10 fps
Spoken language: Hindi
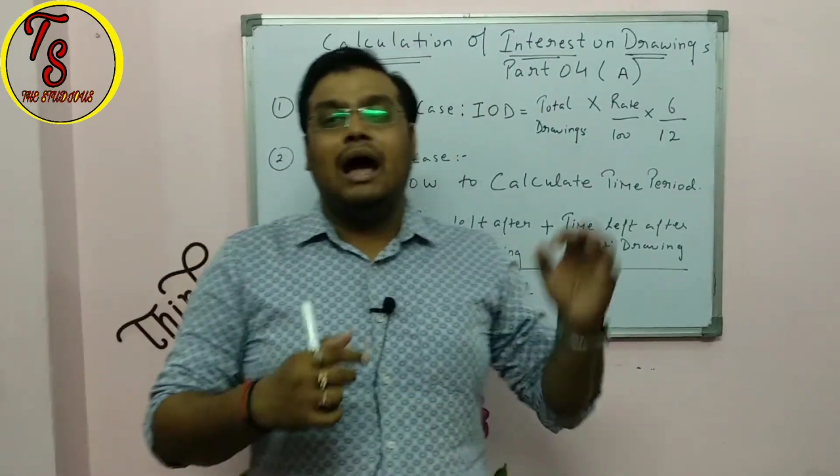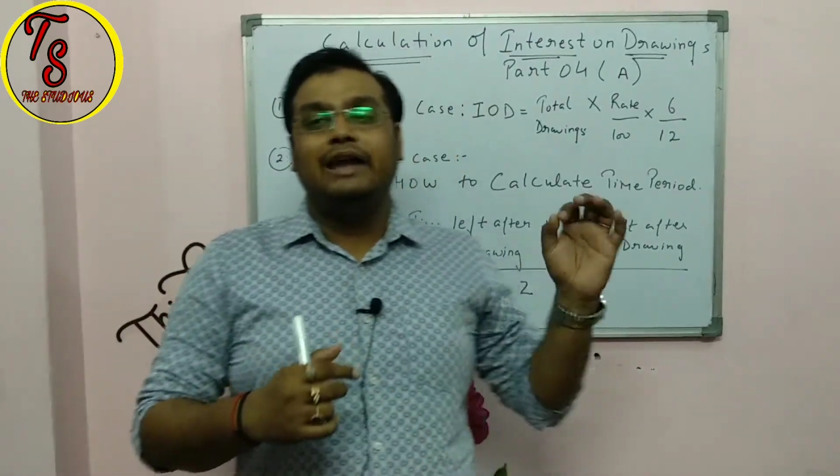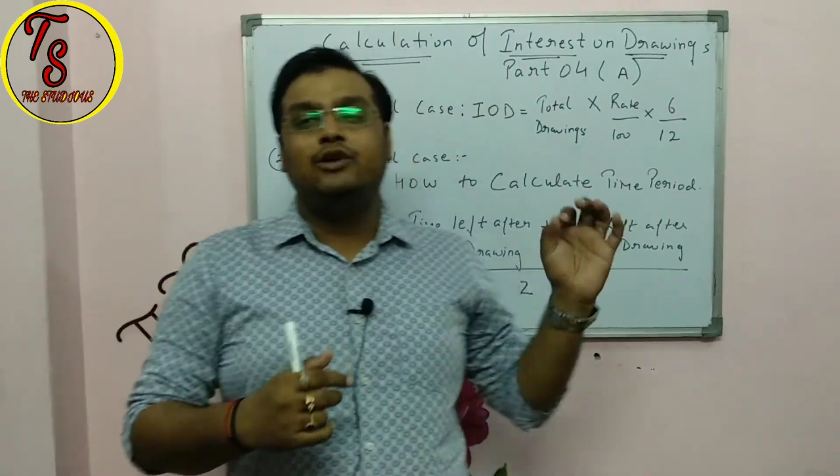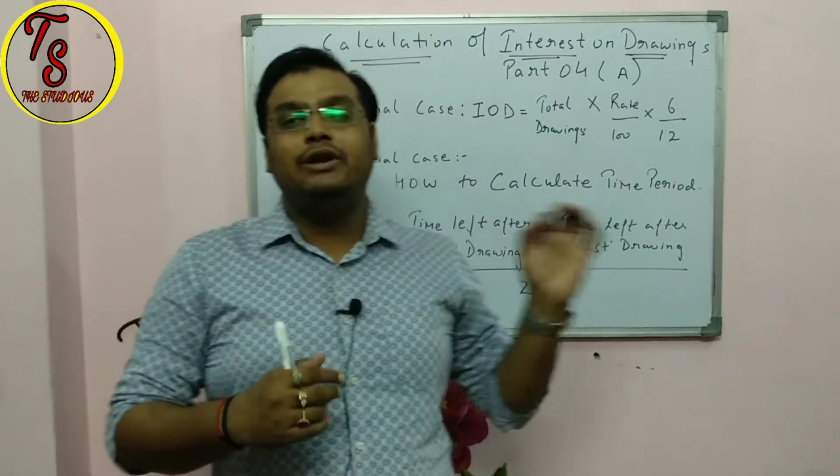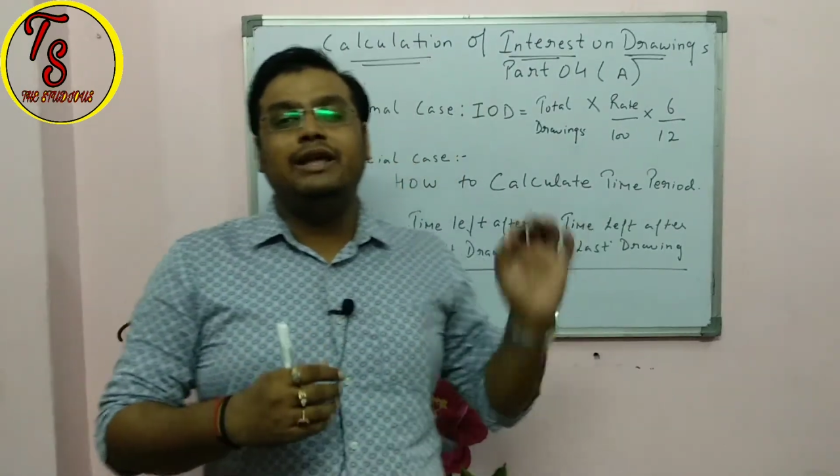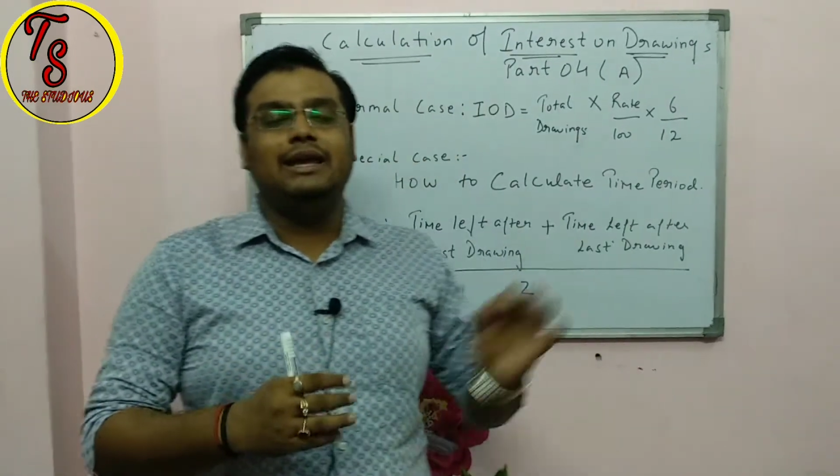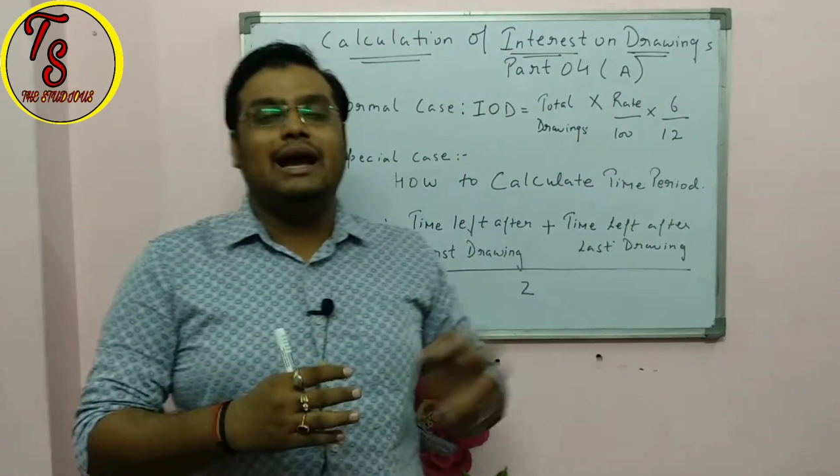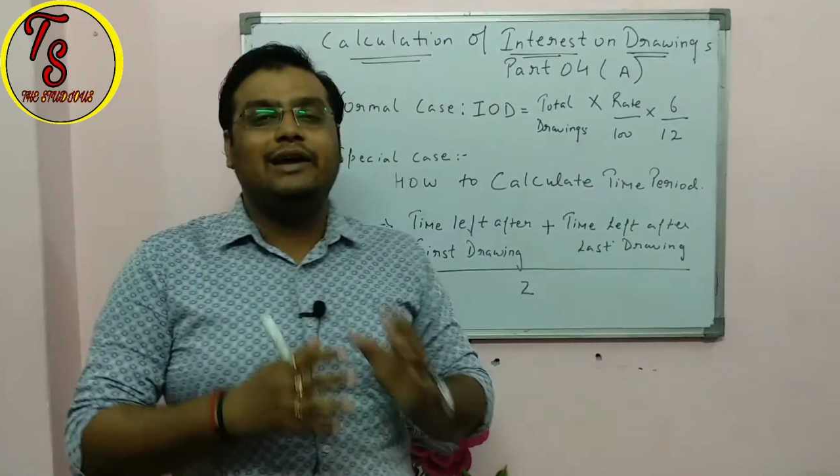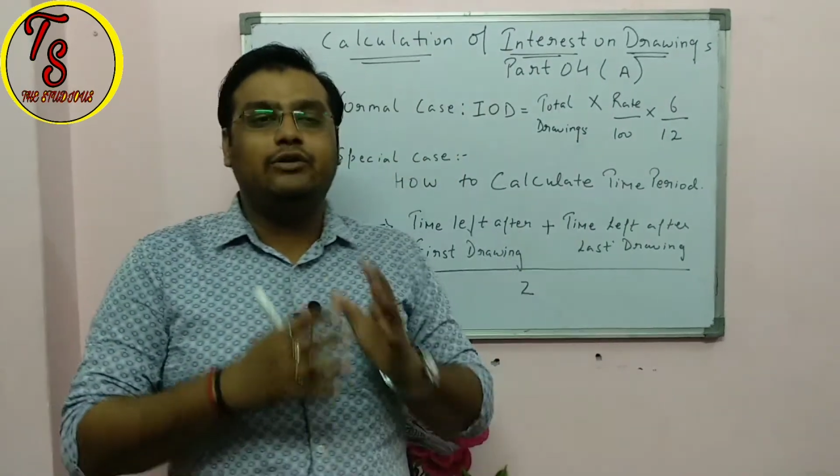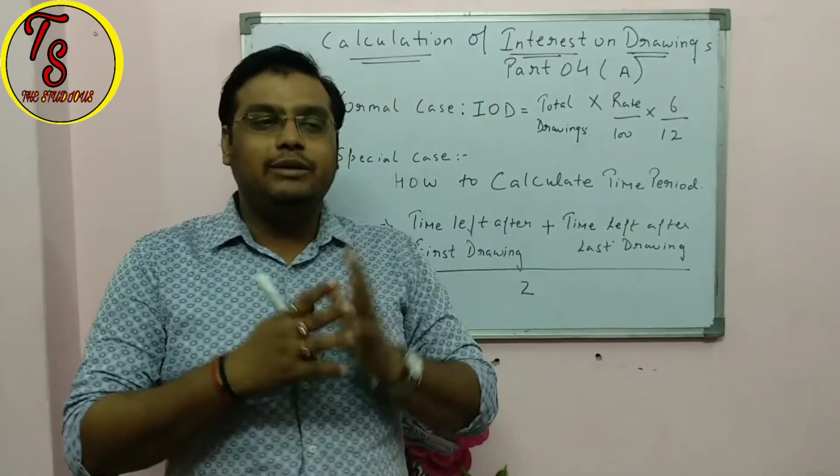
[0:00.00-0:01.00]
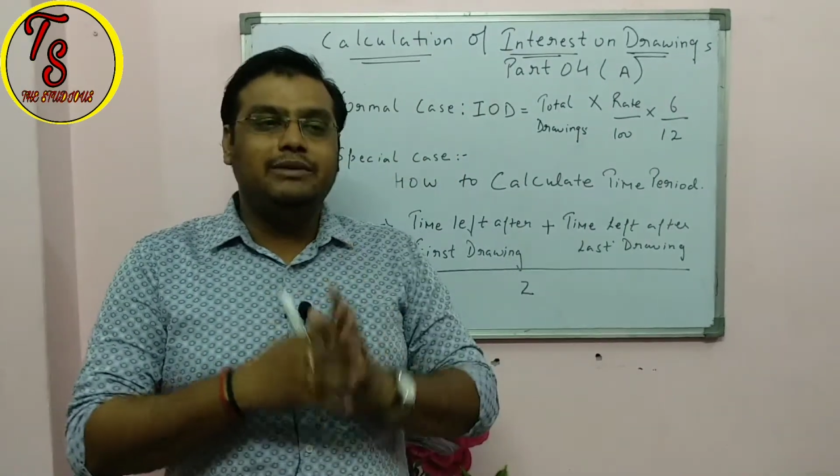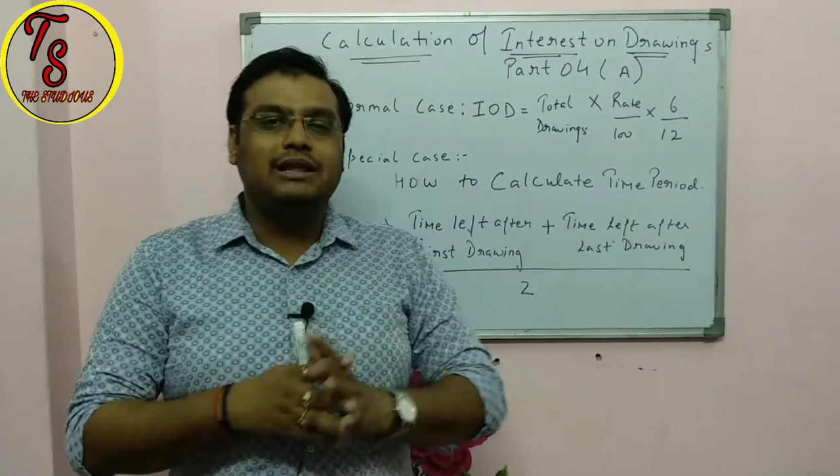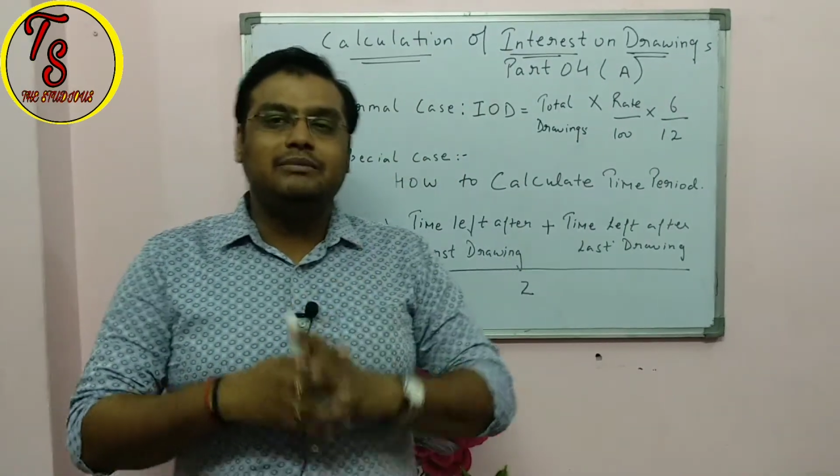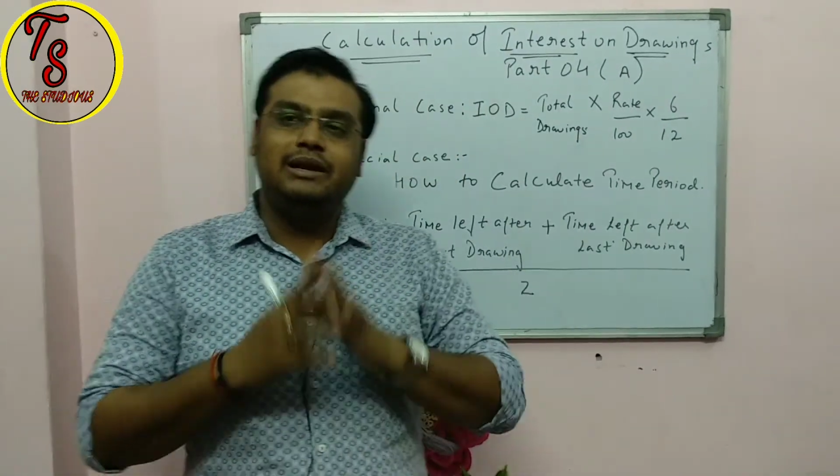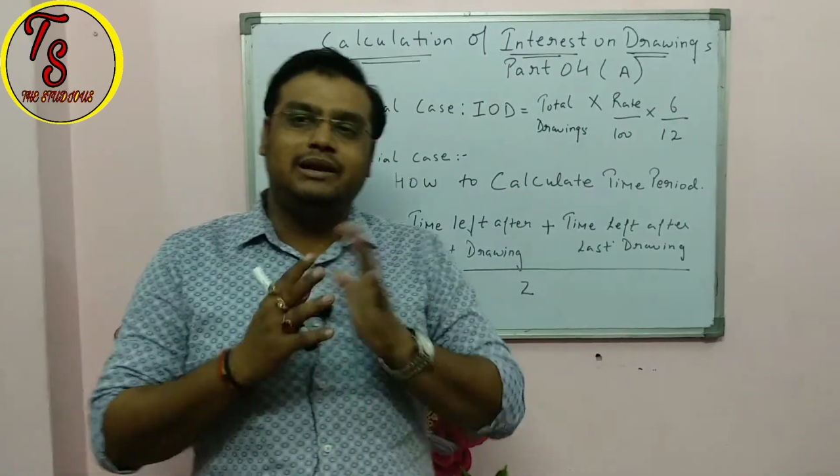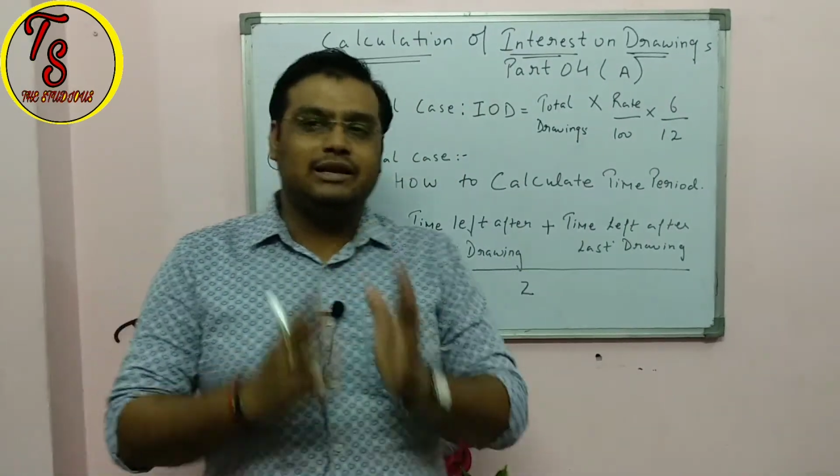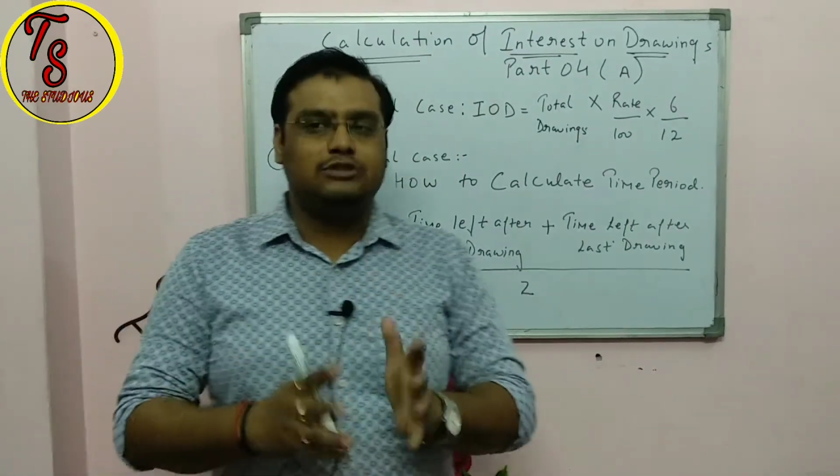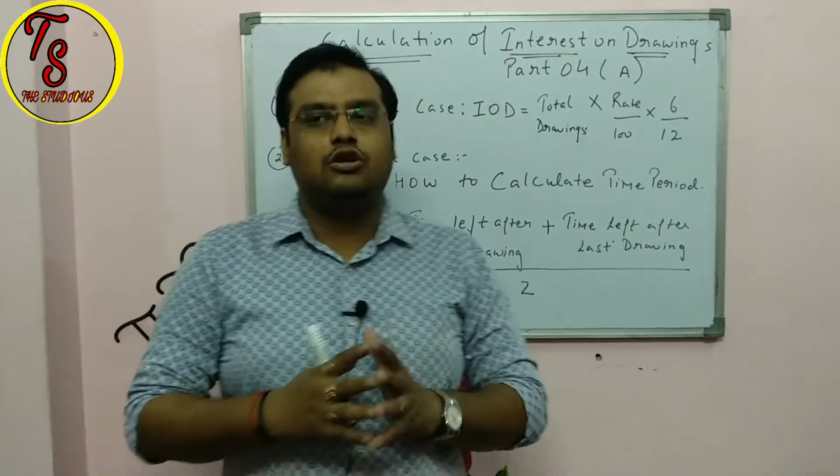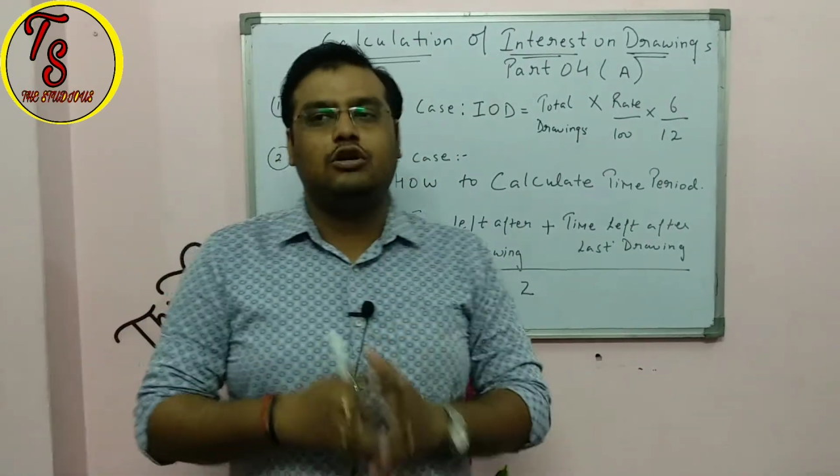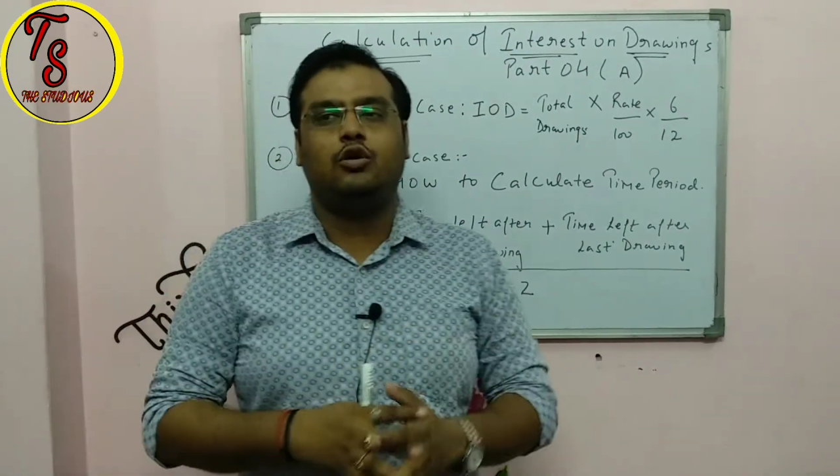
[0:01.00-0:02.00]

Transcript: आईओडी आईओडी मतलब इंटरेस्ट ऑन